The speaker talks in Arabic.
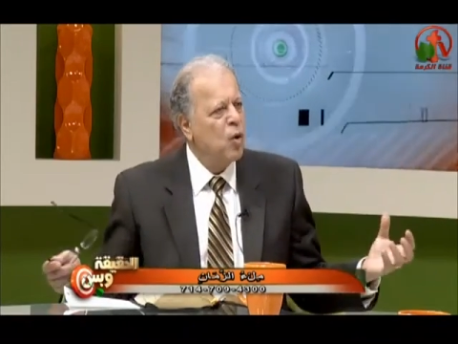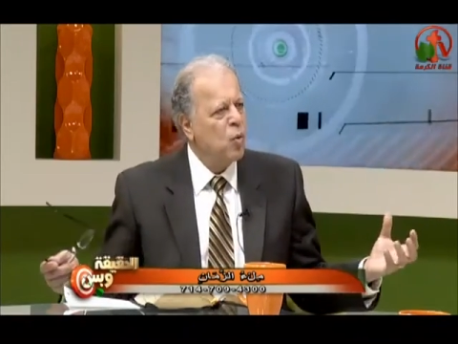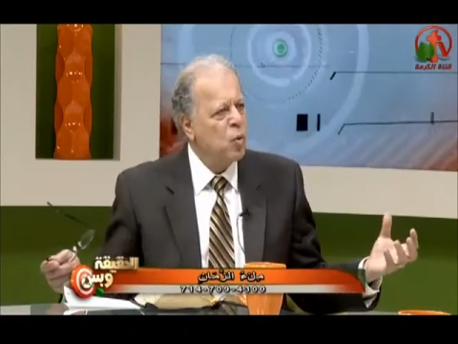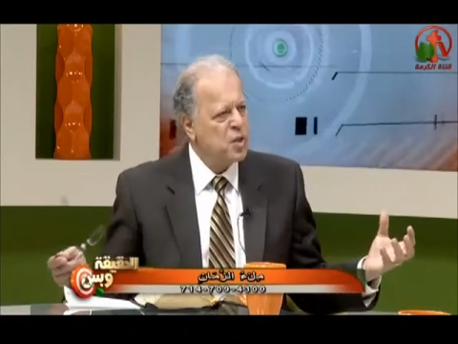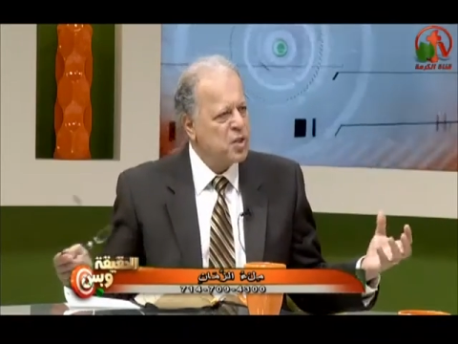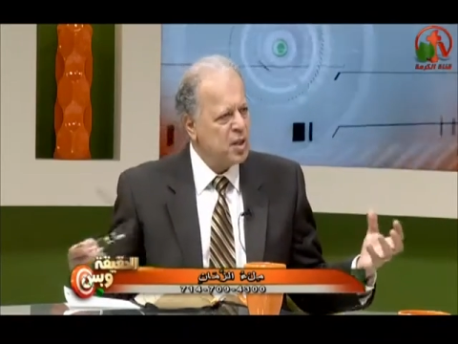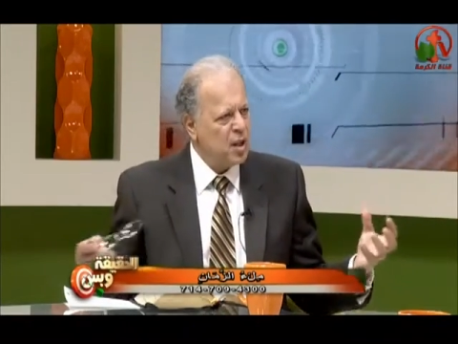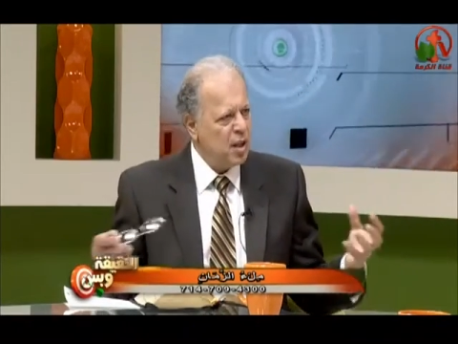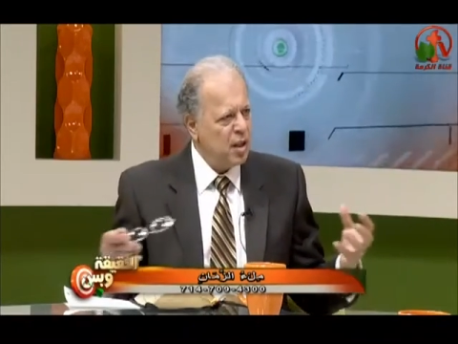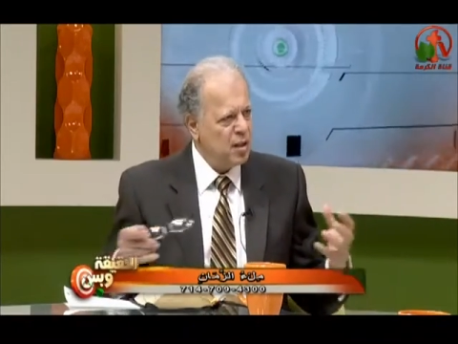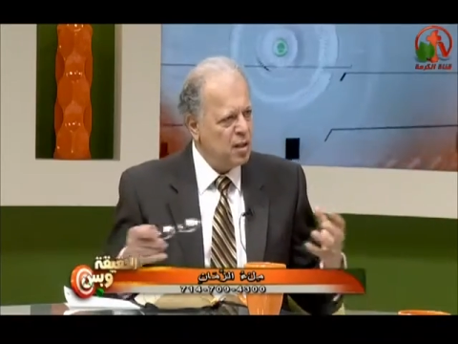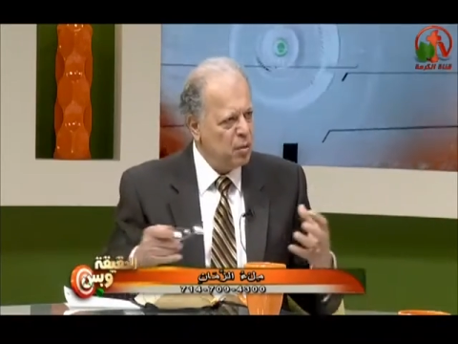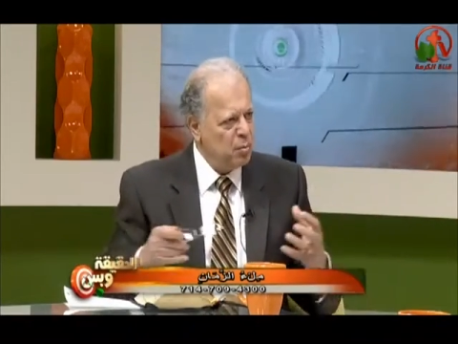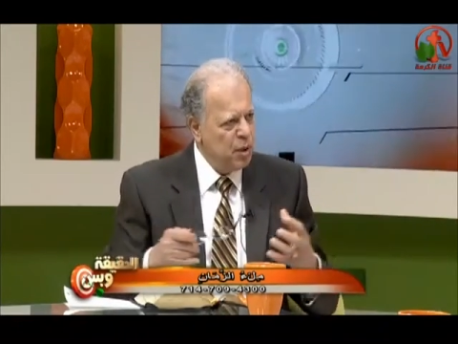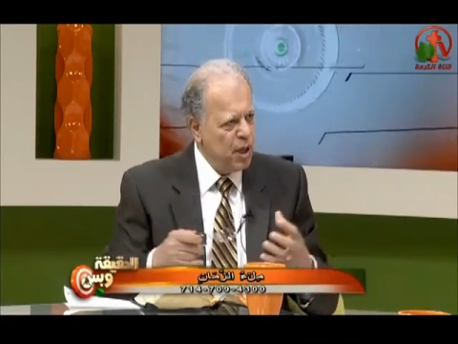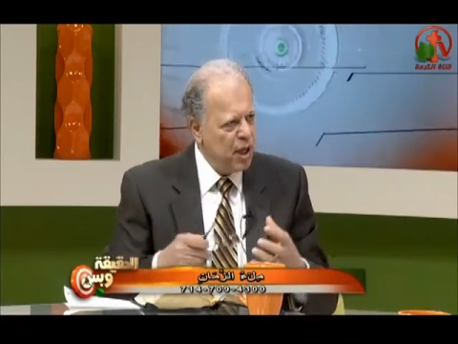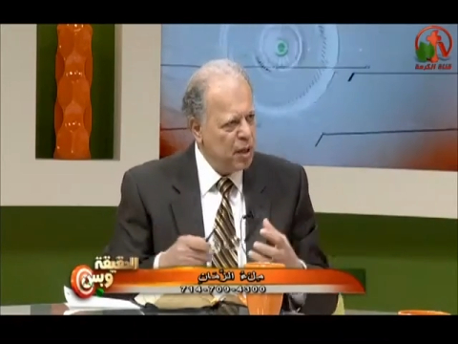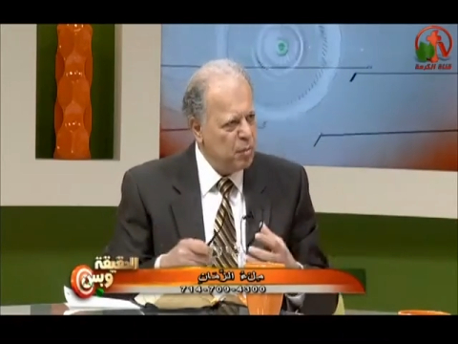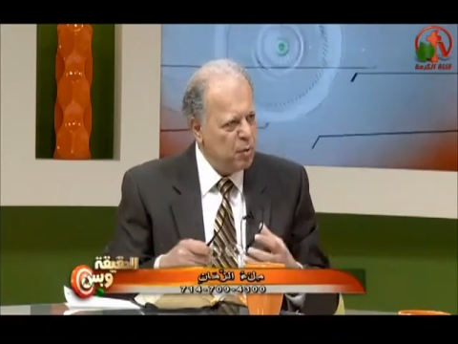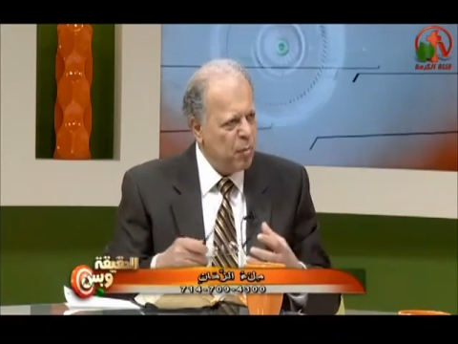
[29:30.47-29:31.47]
وصلت
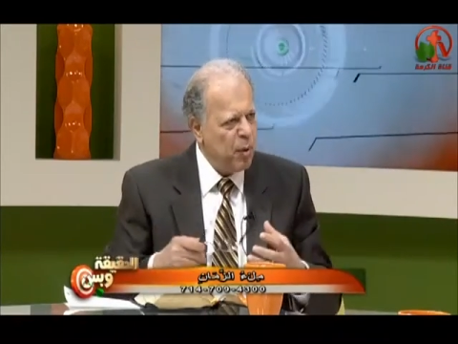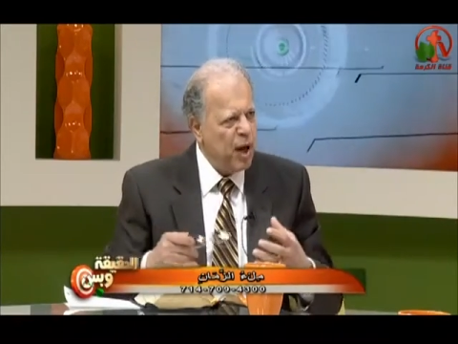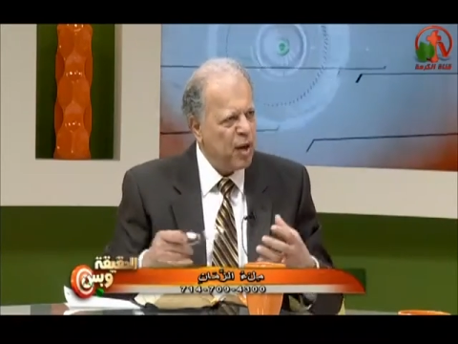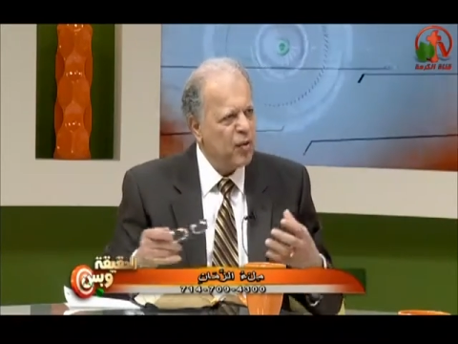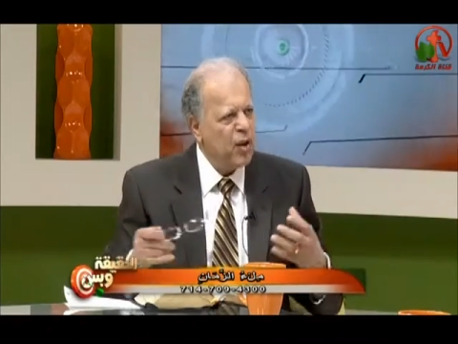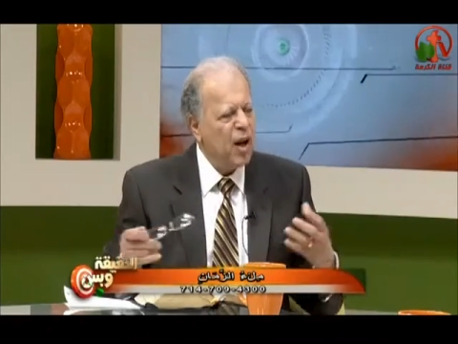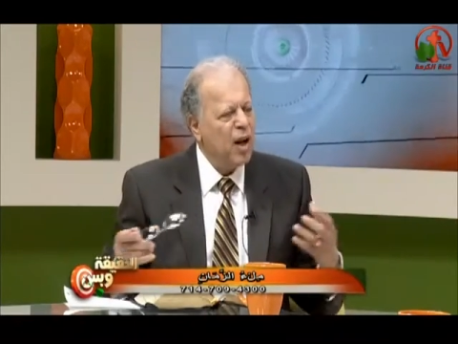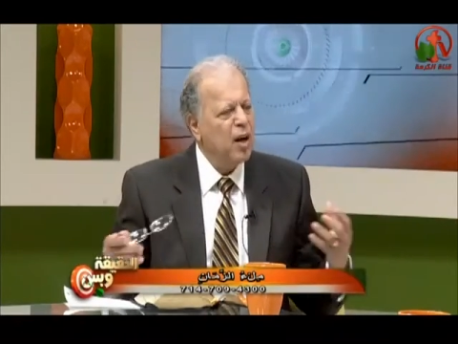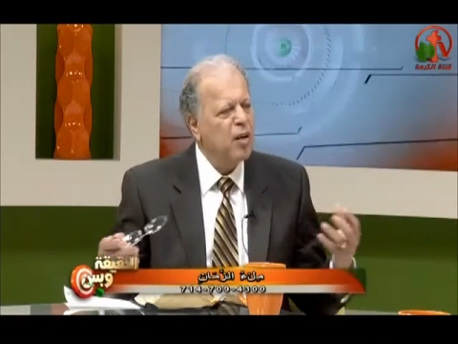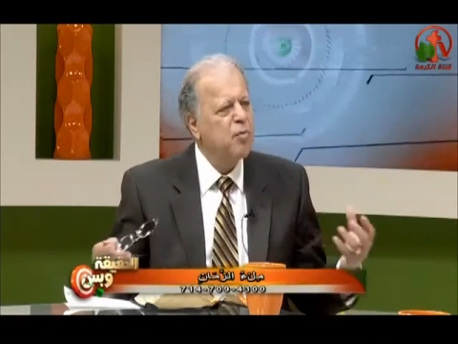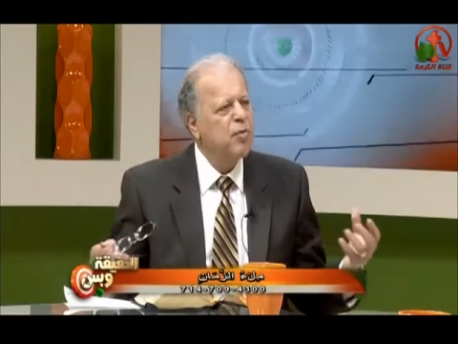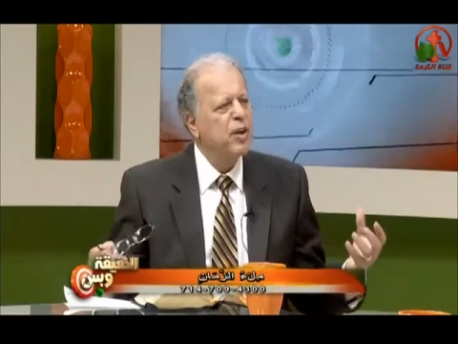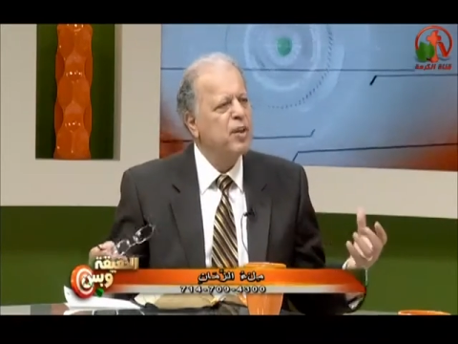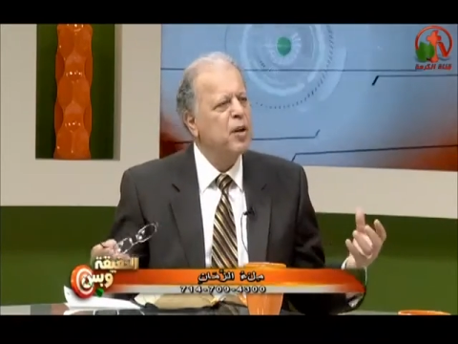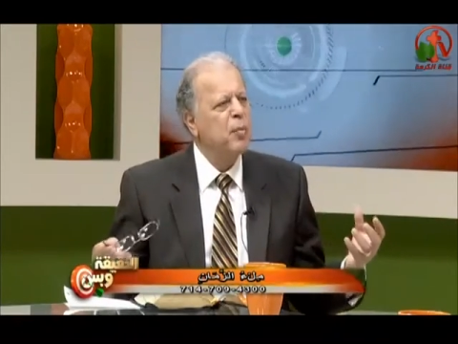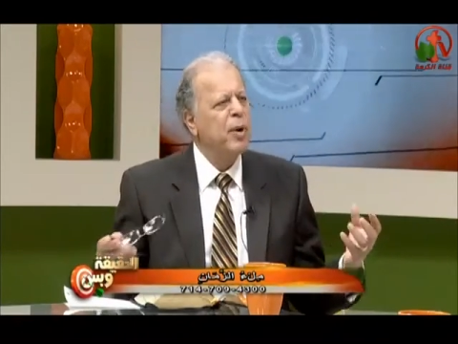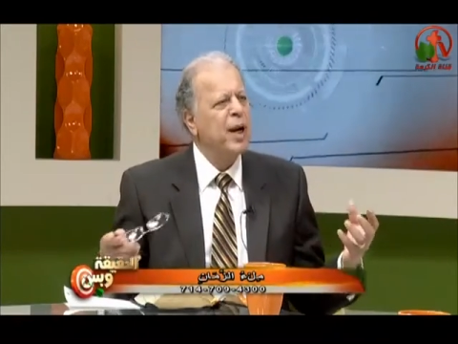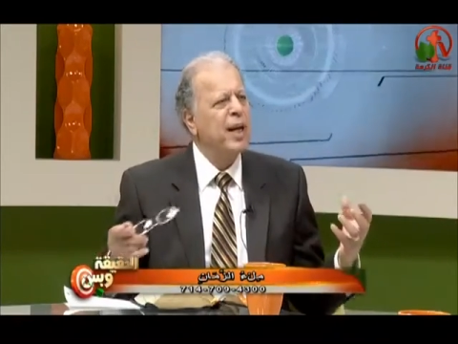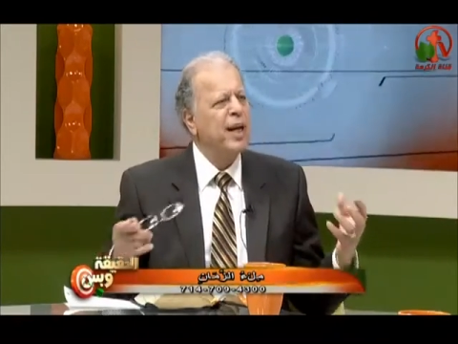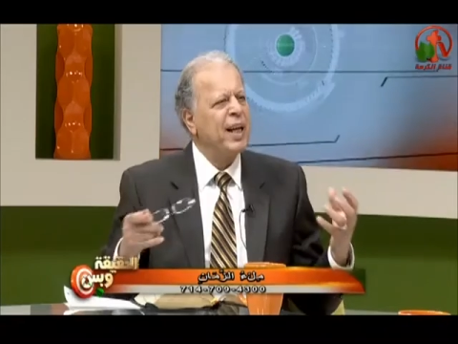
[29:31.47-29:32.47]
البلاد ببعضها
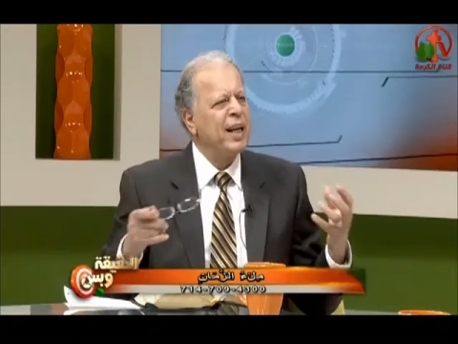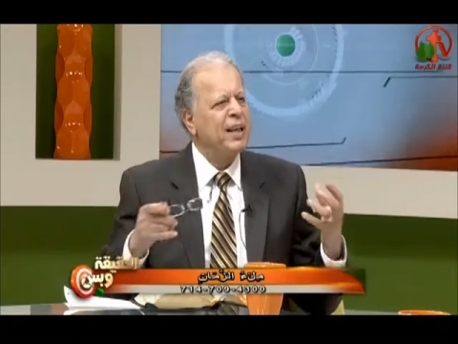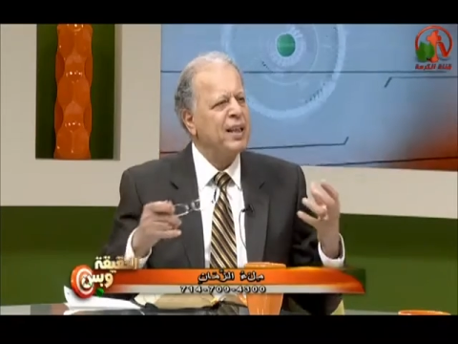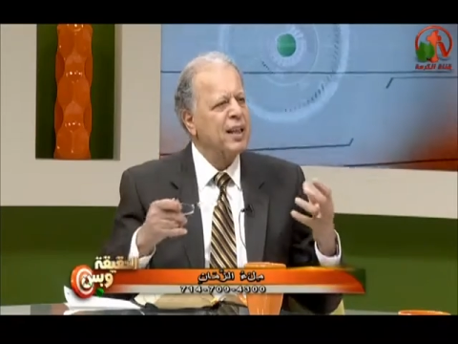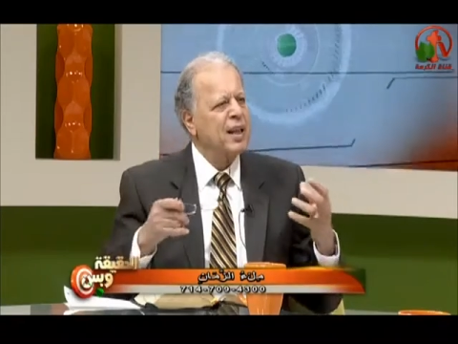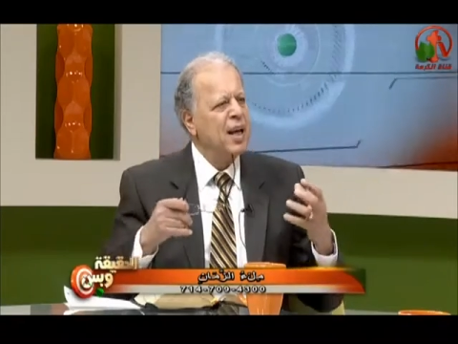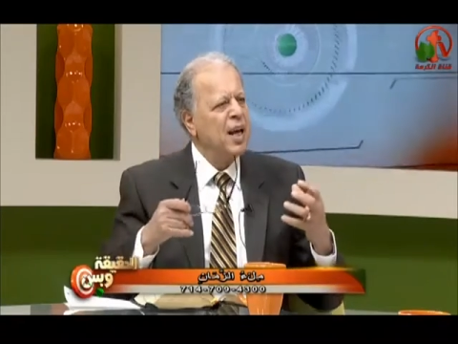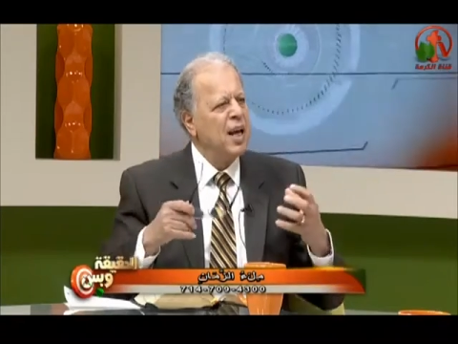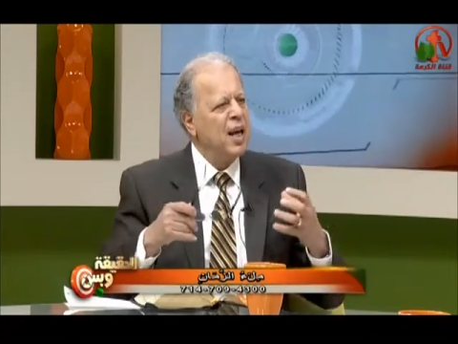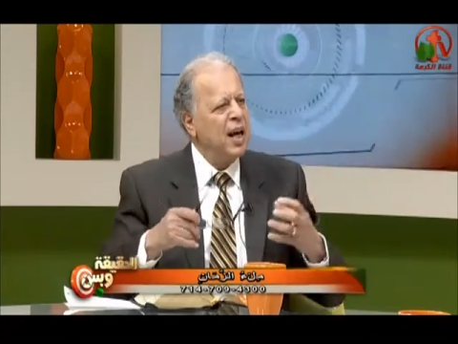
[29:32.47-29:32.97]
فتمكن